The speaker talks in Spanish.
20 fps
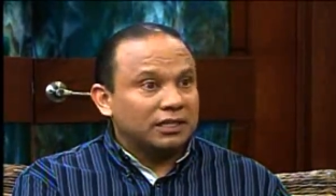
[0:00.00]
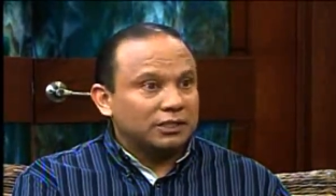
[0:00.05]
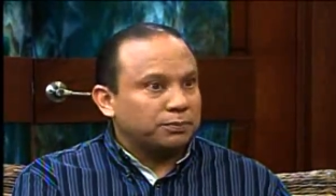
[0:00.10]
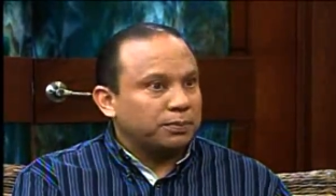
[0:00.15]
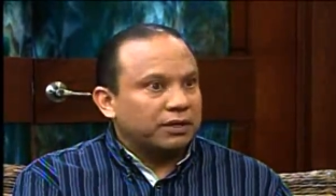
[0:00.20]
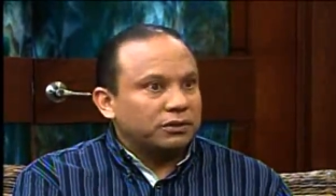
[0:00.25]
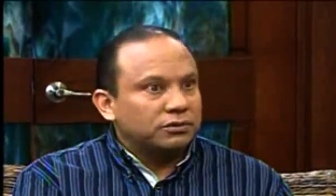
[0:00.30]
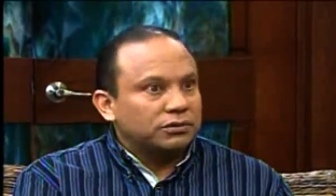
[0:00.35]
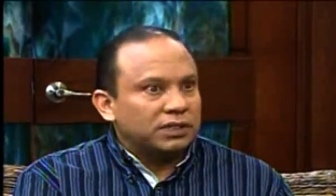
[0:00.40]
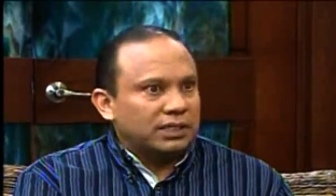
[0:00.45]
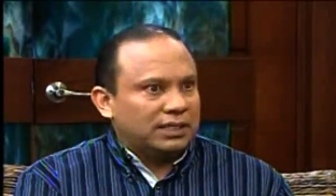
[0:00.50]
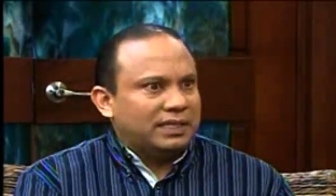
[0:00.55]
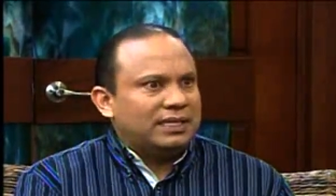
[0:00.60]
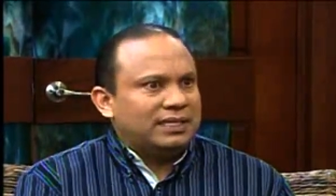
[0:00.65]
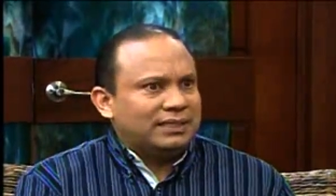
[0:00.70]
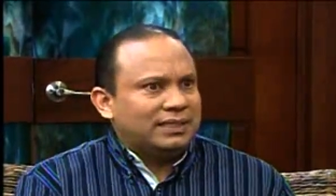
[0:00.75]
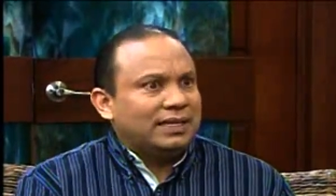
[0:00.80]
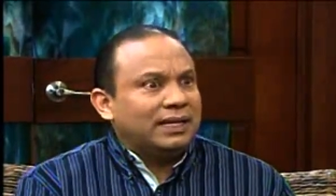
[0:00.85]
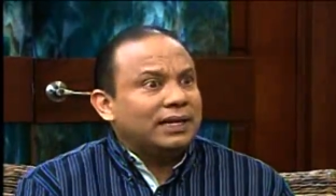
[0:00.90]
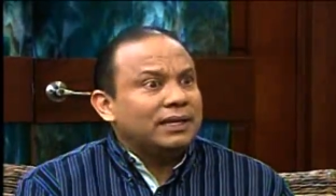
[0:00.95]
Y les pregunté,
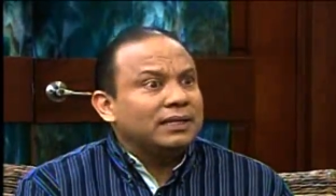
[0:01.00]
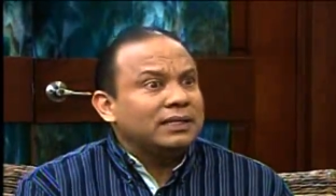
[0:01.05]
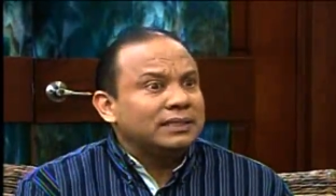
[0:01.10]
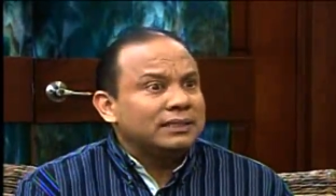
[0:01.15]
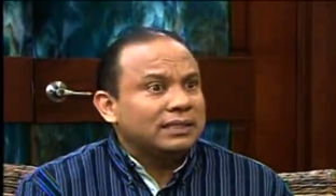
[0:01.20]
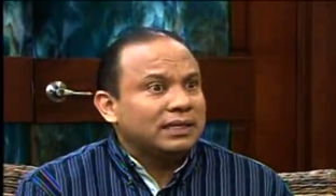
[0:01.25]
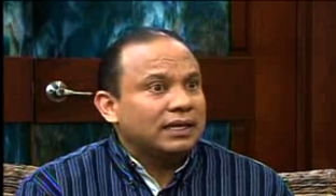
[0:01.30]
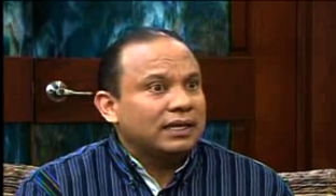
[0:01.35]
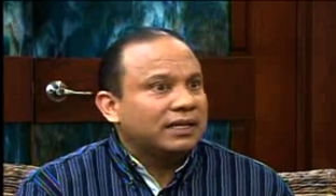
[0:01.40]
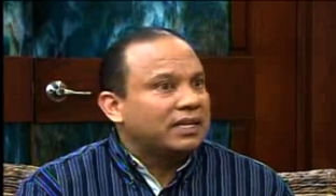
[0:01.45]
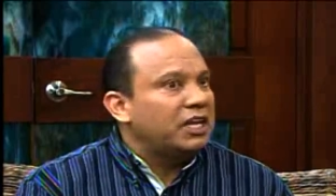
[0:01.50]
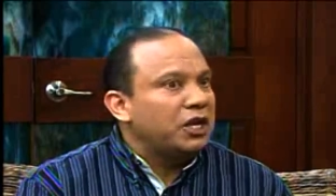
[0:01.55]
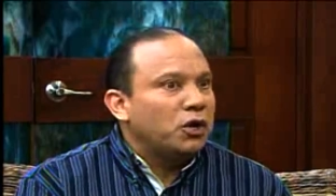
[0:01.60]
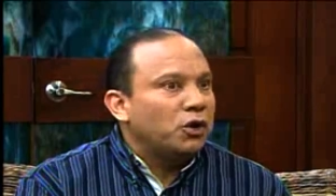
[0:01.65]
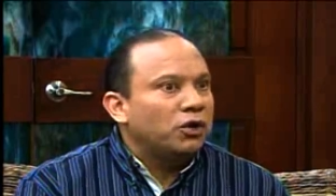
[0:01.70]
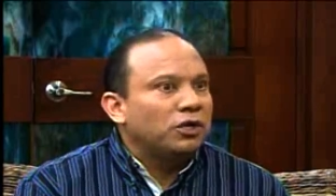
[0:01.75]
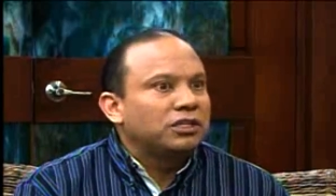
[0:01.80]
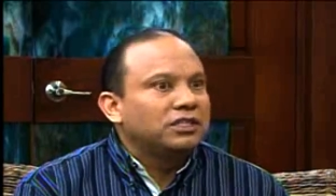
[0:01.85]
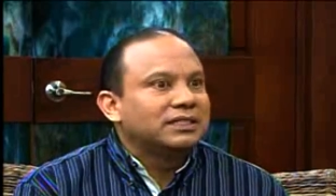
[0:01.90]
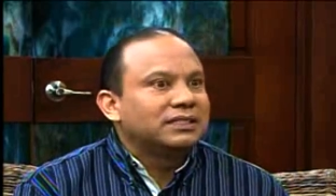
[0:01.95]
¿quisieran irse de aquí?
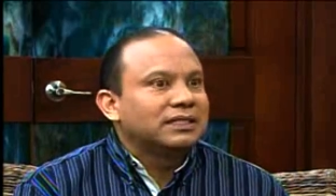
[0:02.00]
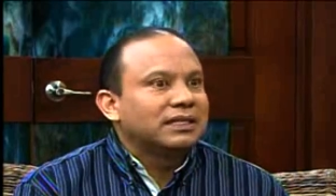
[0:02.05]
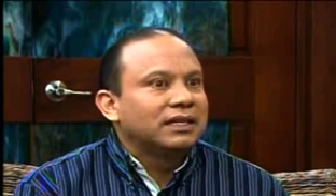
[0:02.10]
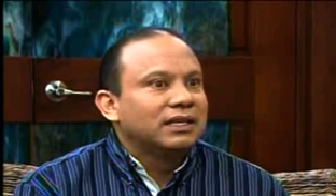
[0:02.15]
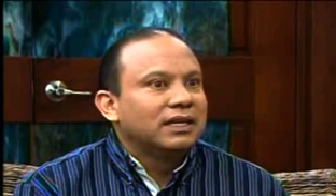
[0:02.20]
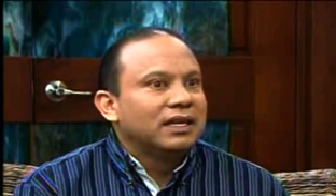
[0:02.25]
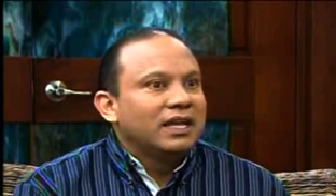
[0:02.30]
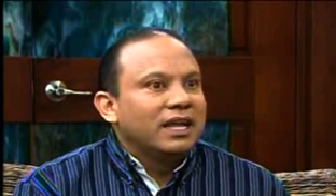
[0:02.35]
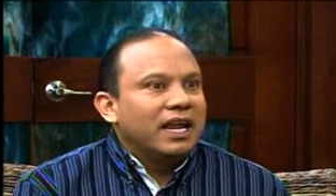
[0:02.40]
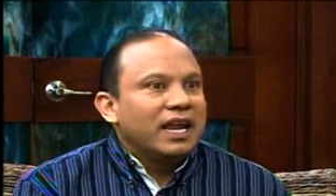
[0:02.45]
No, dice,